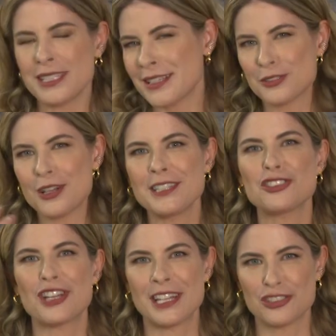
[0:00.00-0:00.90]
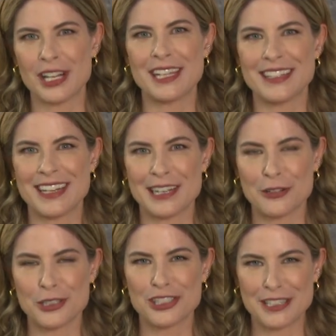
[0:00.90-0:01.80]
mas é só deixar na geladeira na
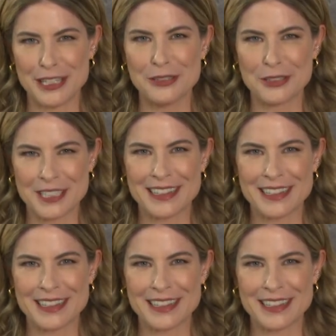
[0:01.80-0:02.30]
noite anterior,